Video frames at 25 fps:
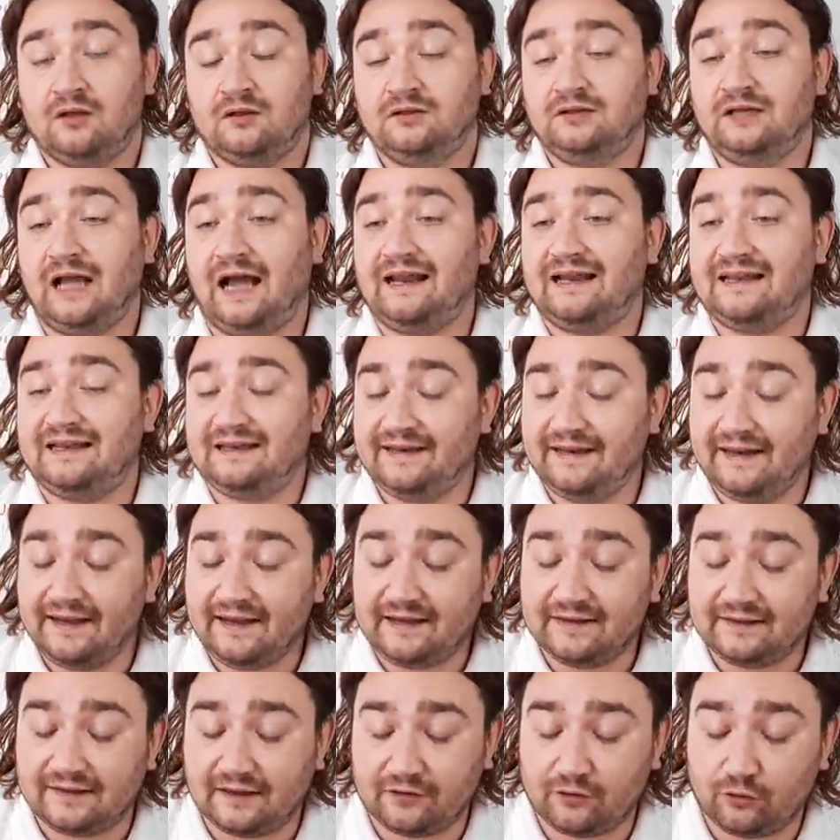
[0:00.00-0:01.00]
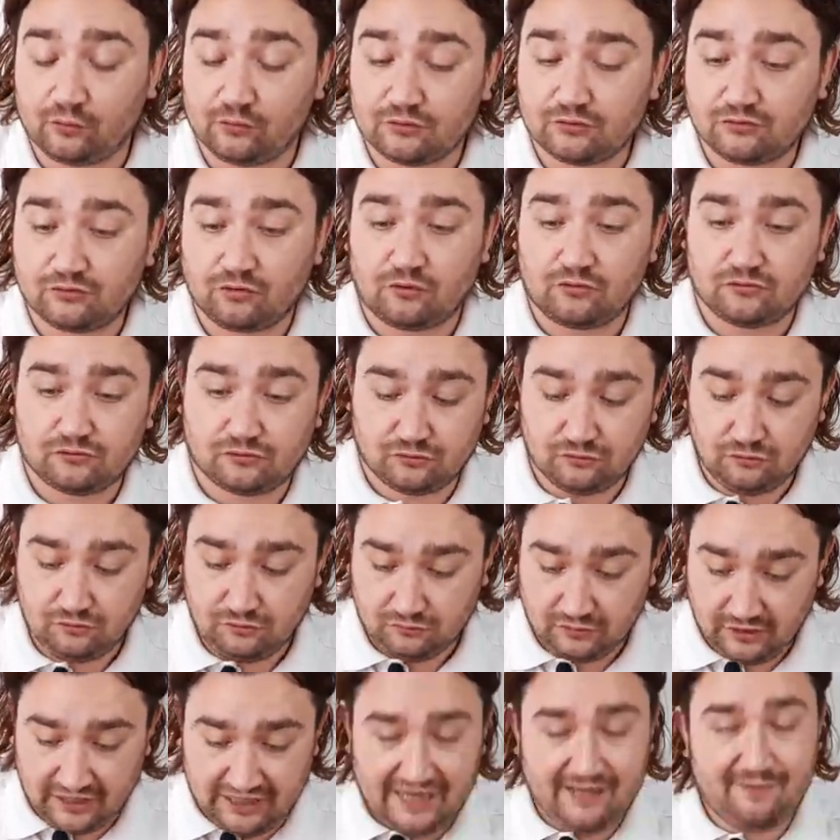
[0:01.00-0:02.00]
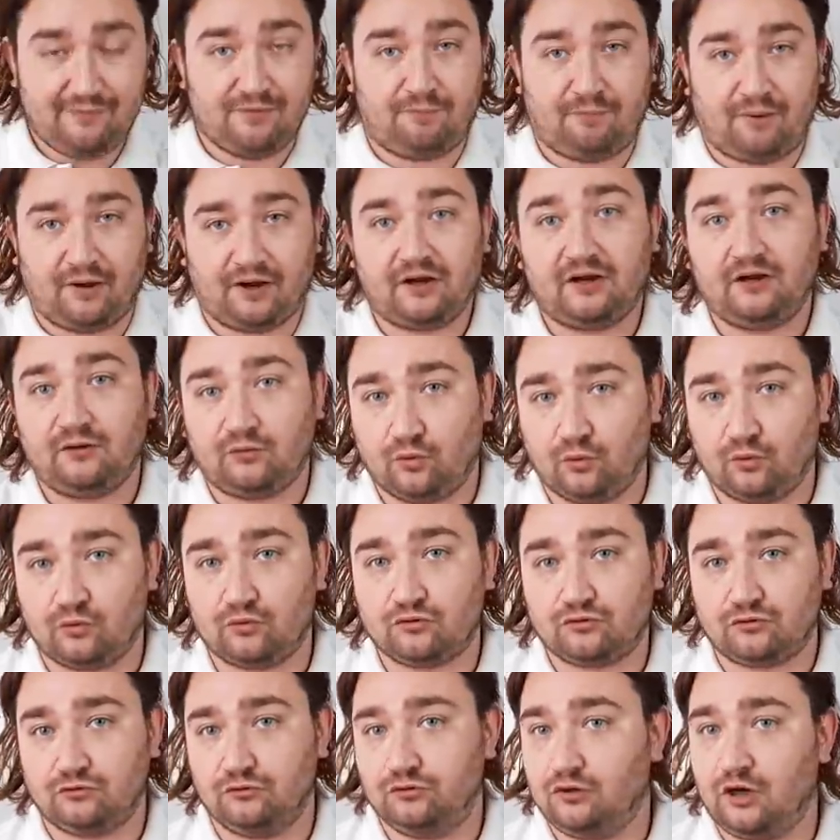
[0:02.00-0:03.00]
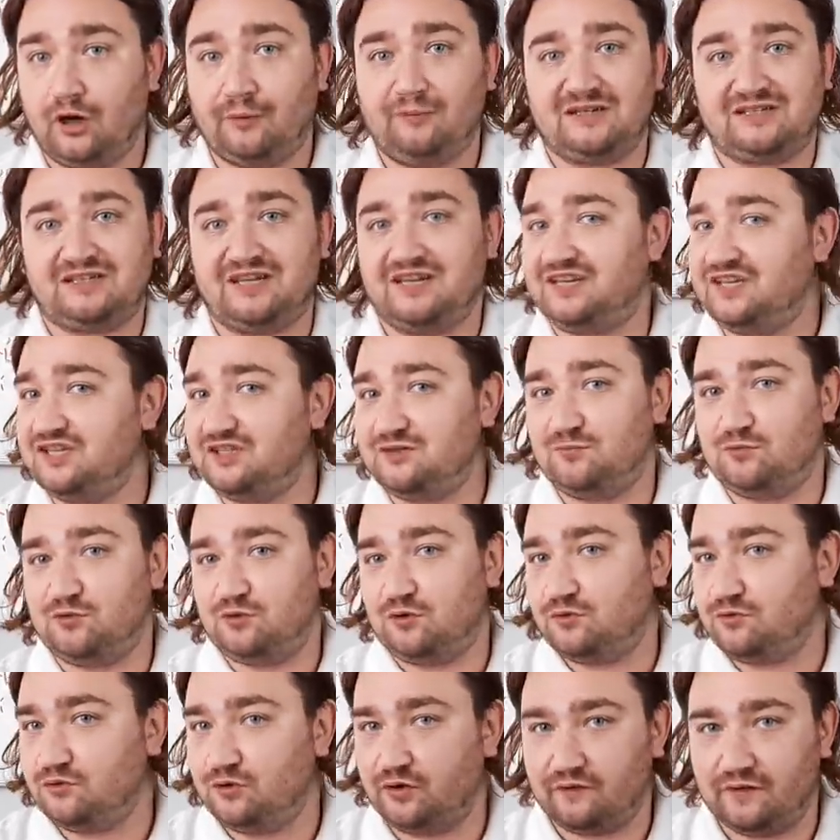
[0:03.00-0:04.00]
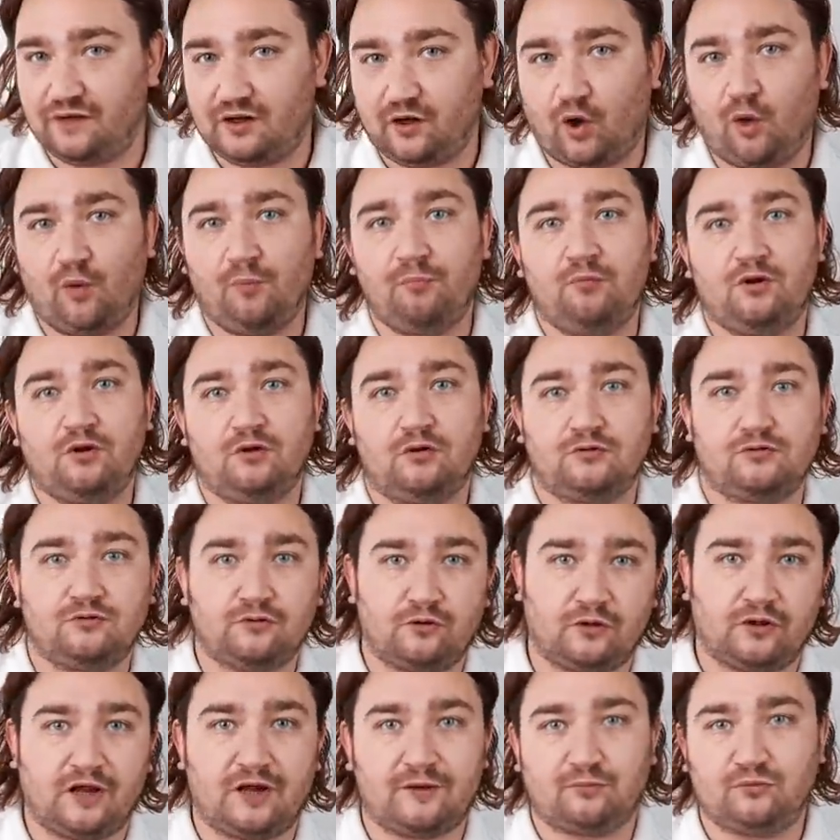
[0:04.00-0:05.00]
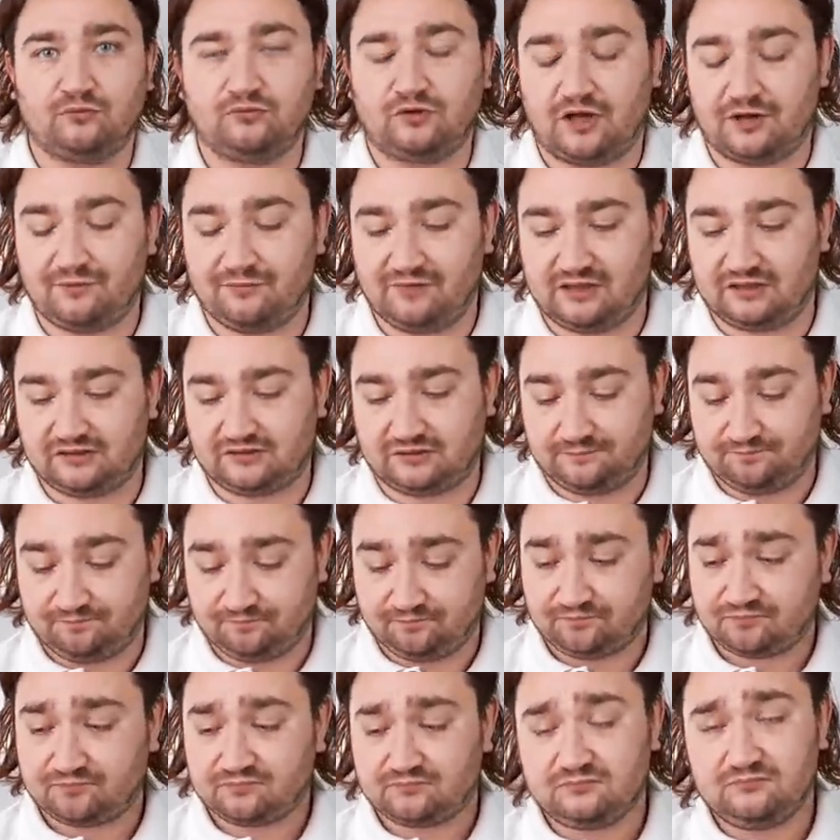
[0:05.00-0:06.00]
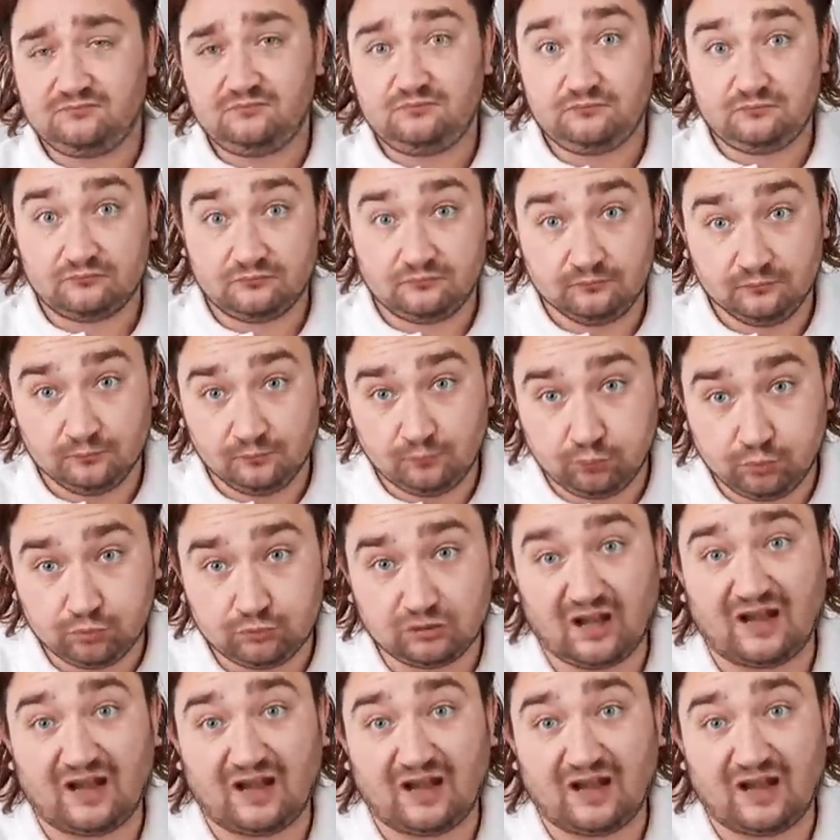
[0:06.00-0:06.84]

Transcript: Yani ne kadar olursa olsun iyi bir para konuşuluyor ama 8 milyon euro veya 10 milyon eurolar bunlar biraz bu